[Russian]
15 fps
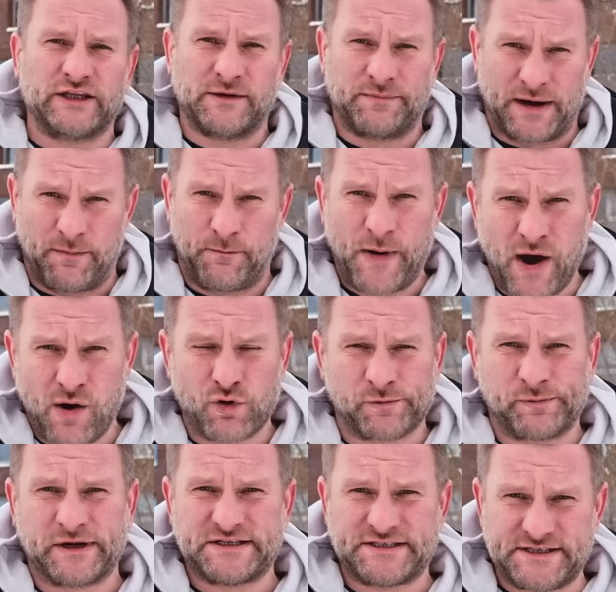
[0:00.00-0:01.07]
это про пауэр,
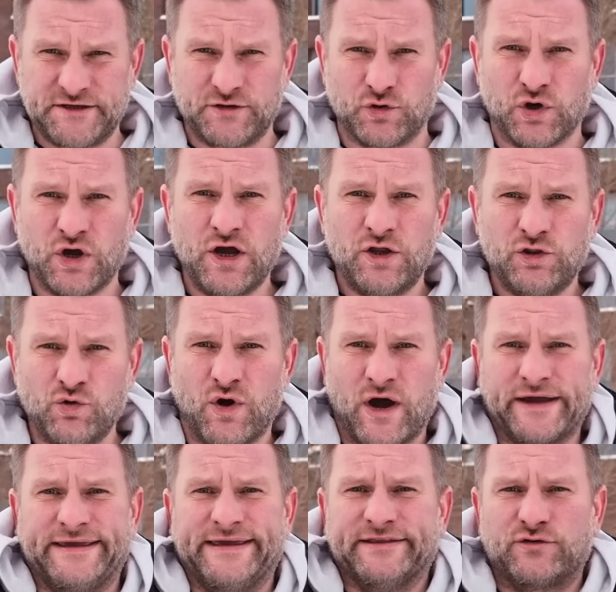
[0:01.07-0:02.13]
про силу. Ну
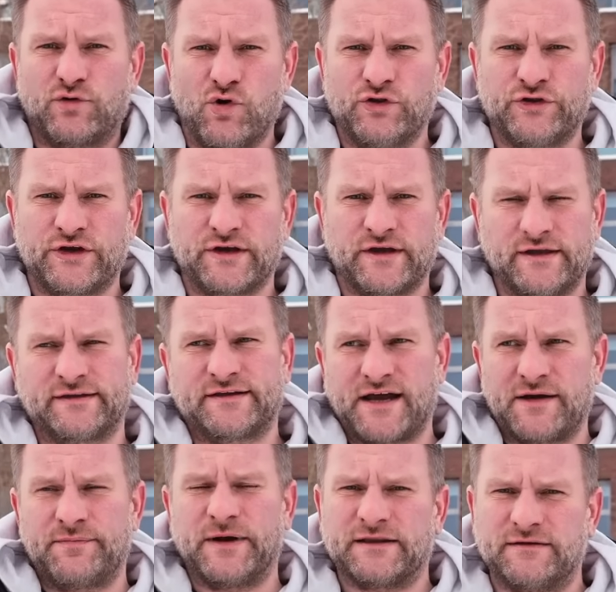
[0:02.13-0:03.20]
а Кинг-Конг — это
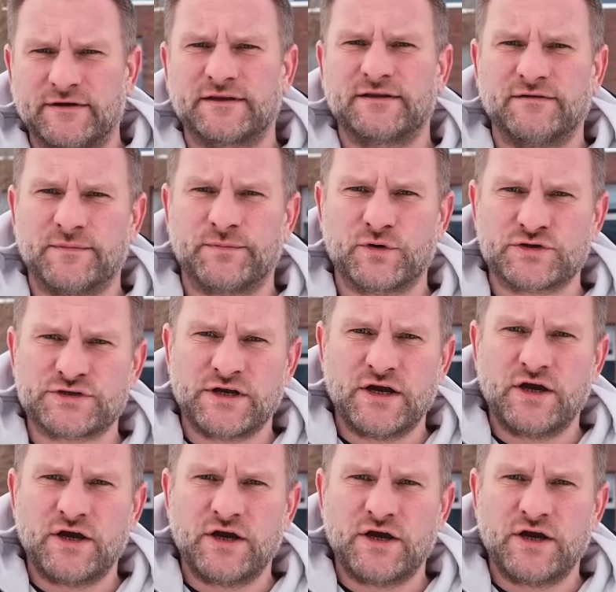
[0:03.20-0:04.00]
как бы ответ на вопрос,